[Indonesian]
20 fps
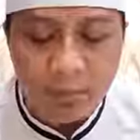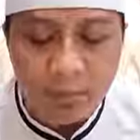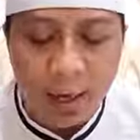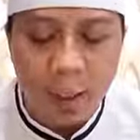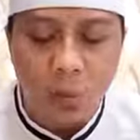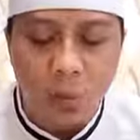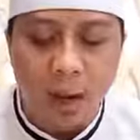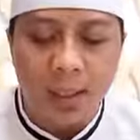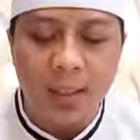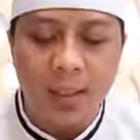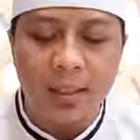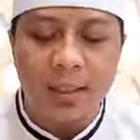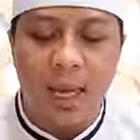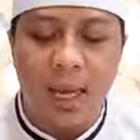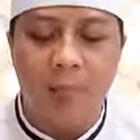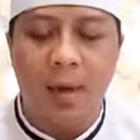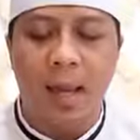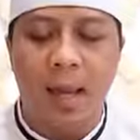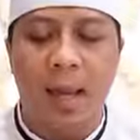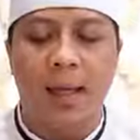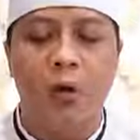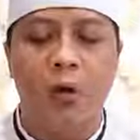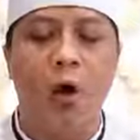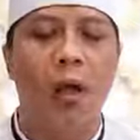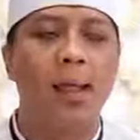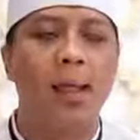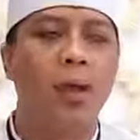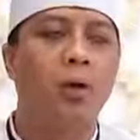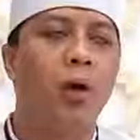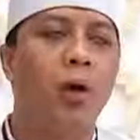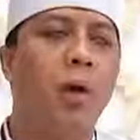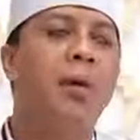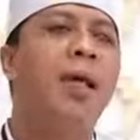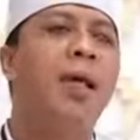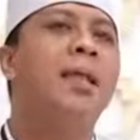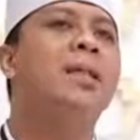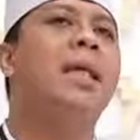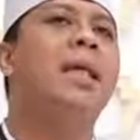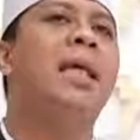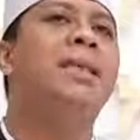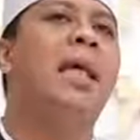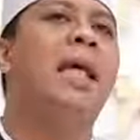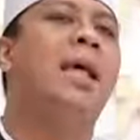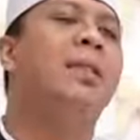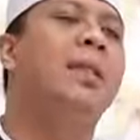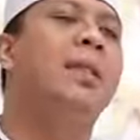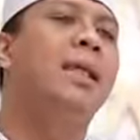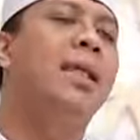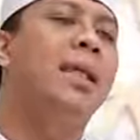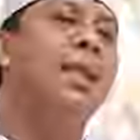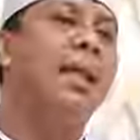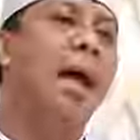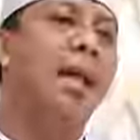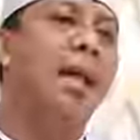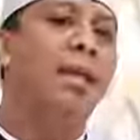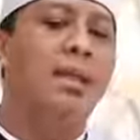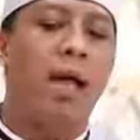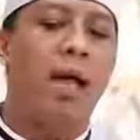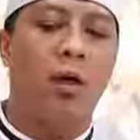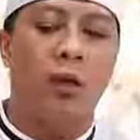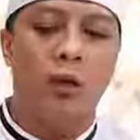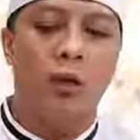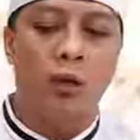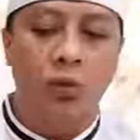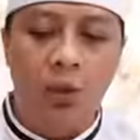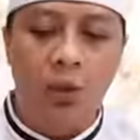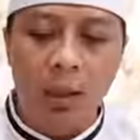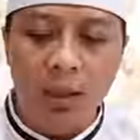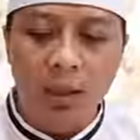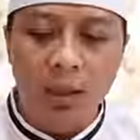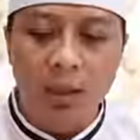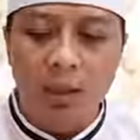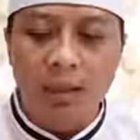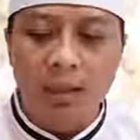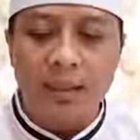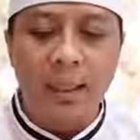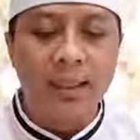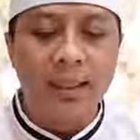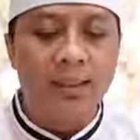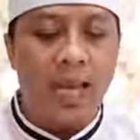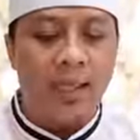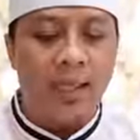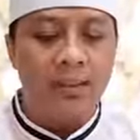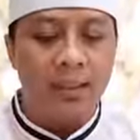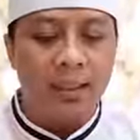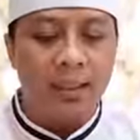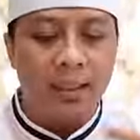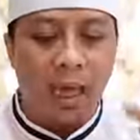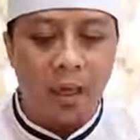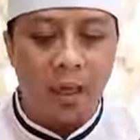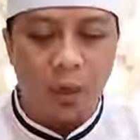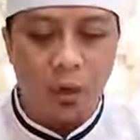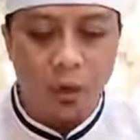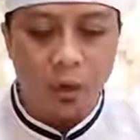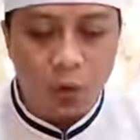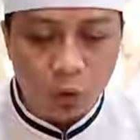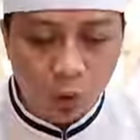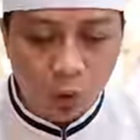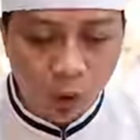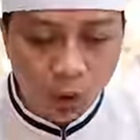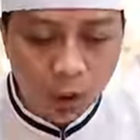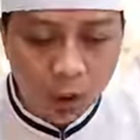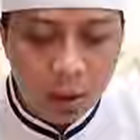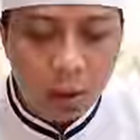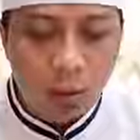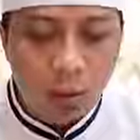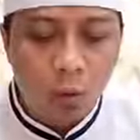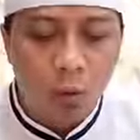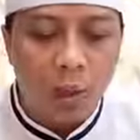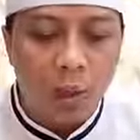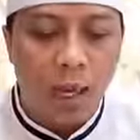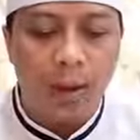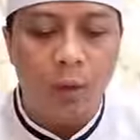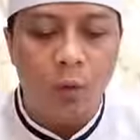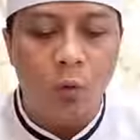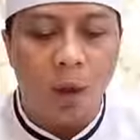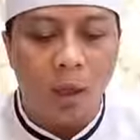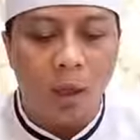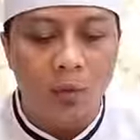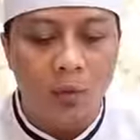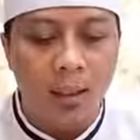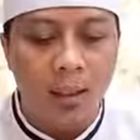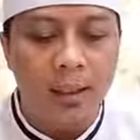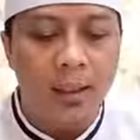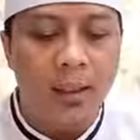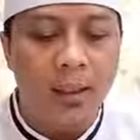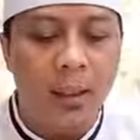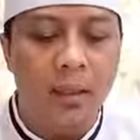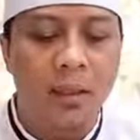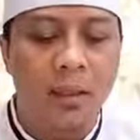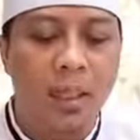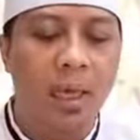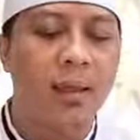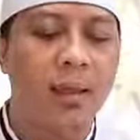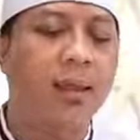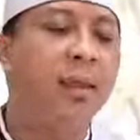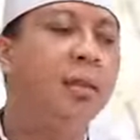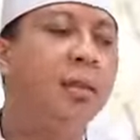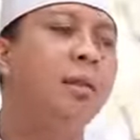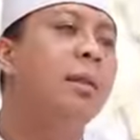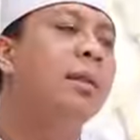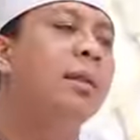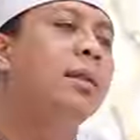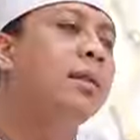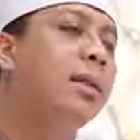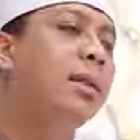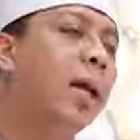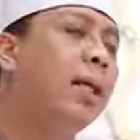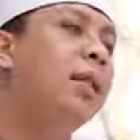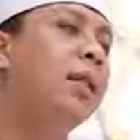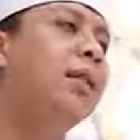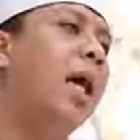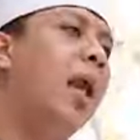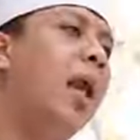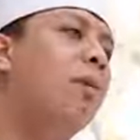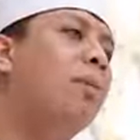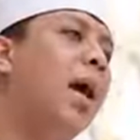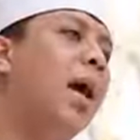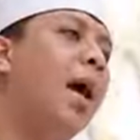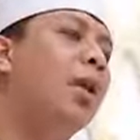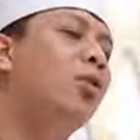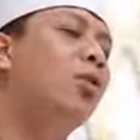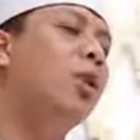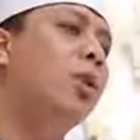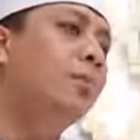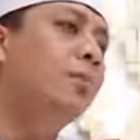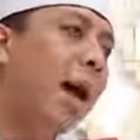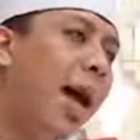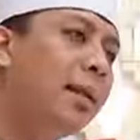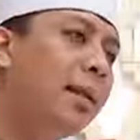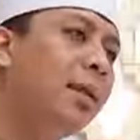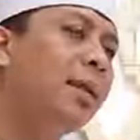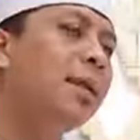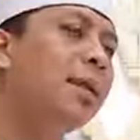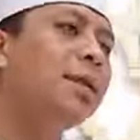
iman wal islam ala dohril gaib cacak teu ningali ka rasul teu nyaksi ka rasul urang ku Allah dikersakeun jadi jalma anu iman